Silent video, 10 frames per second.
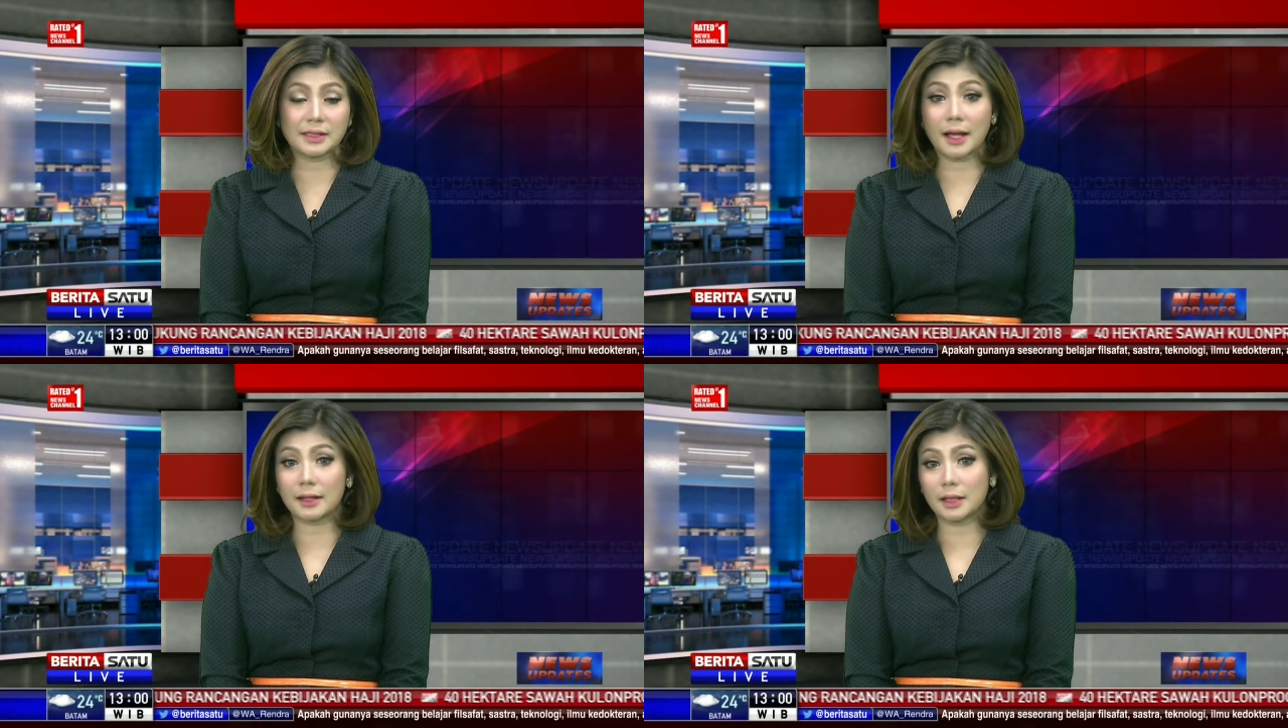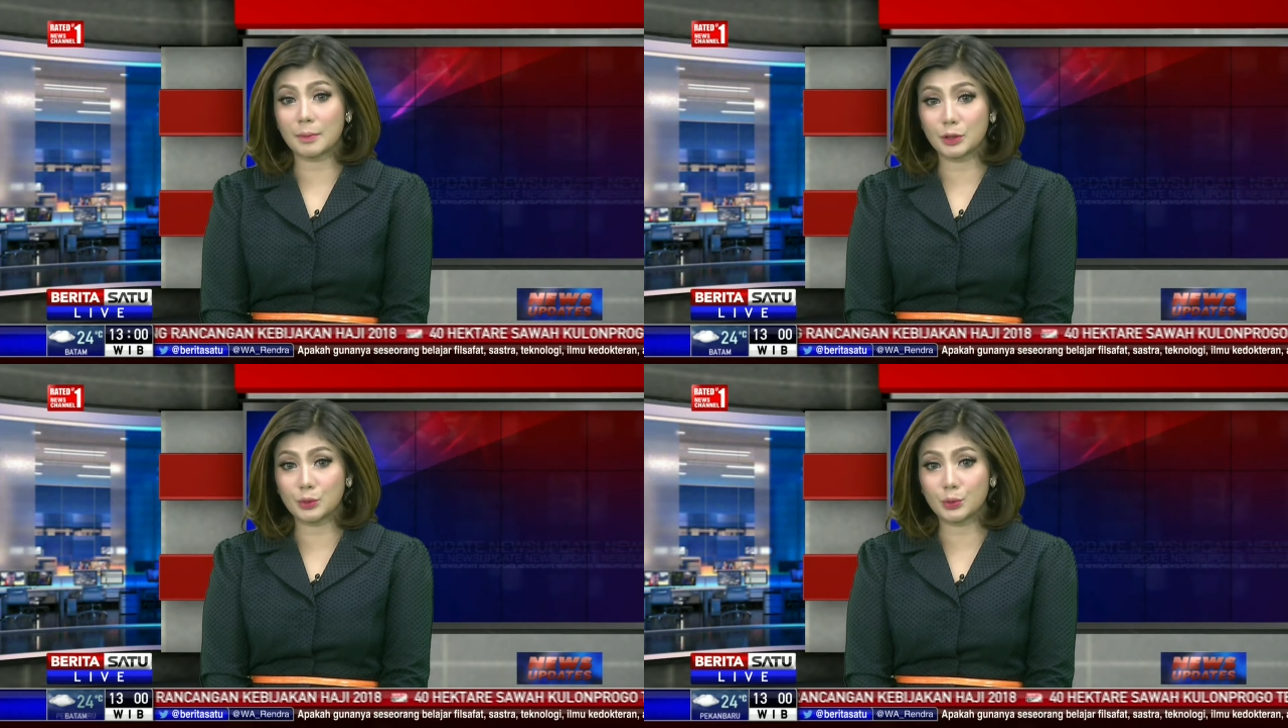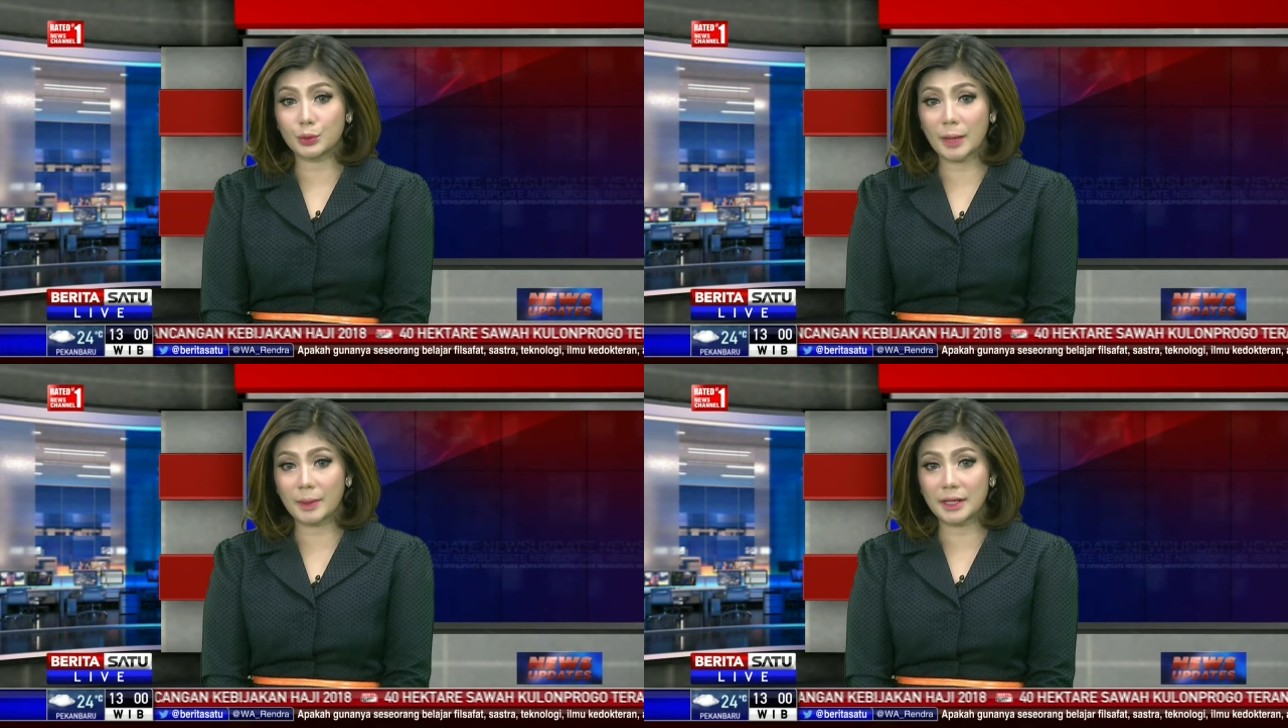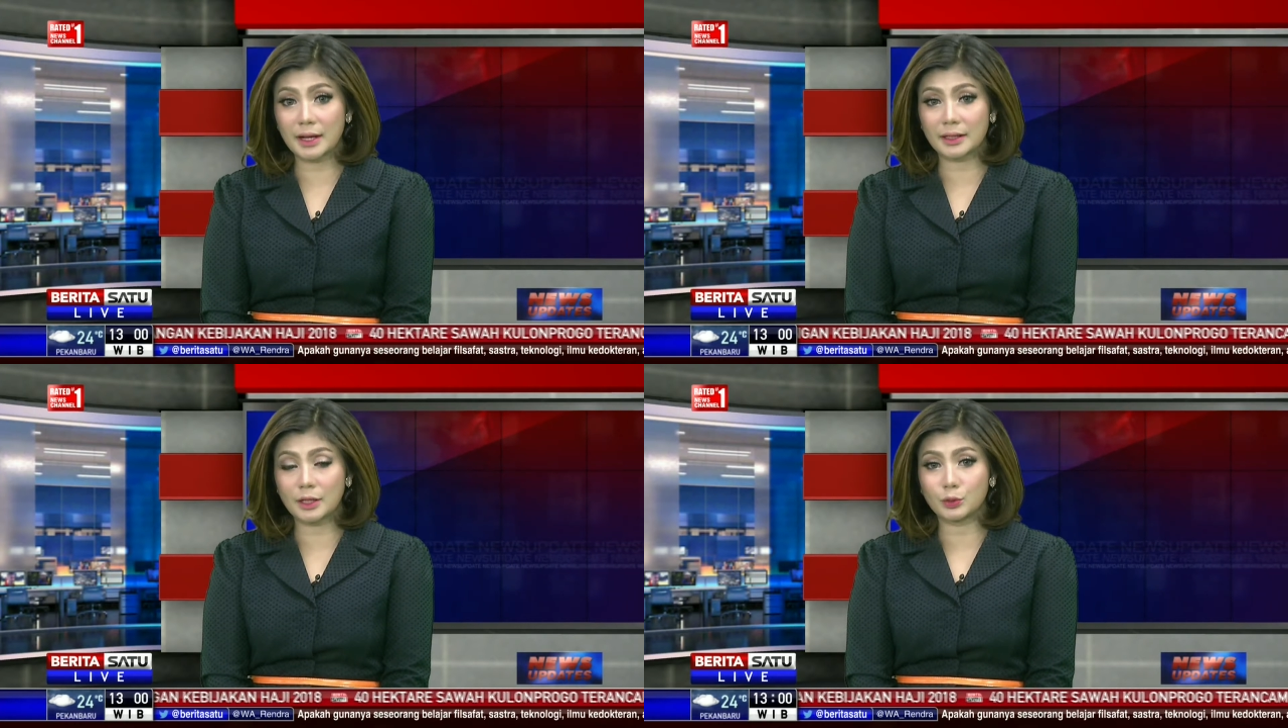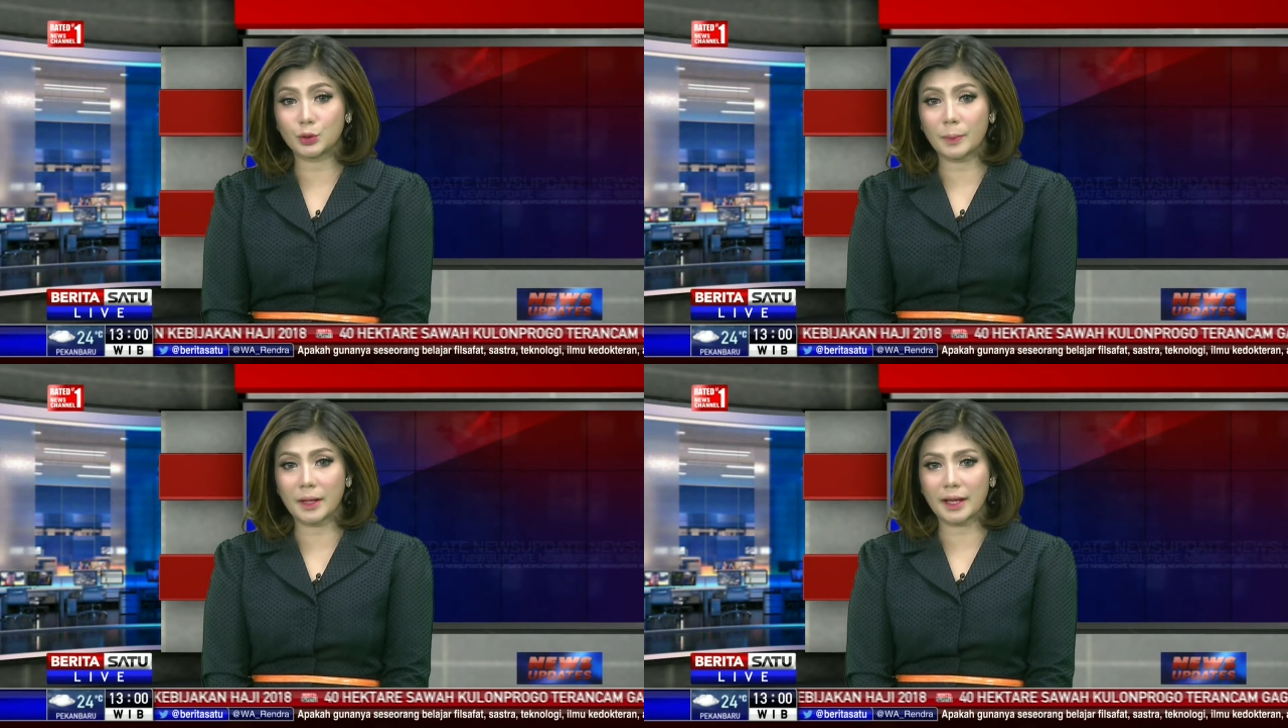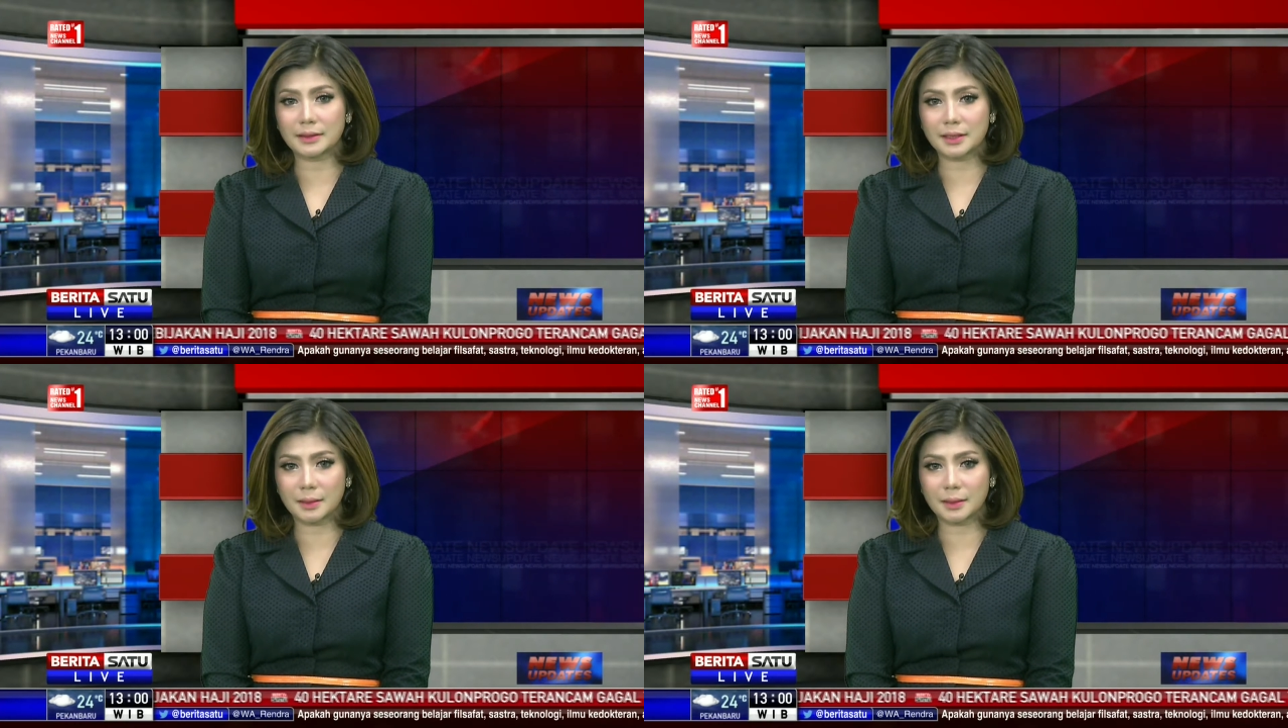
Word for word: Jakarta mendukung Kemendagri untuk mengkaji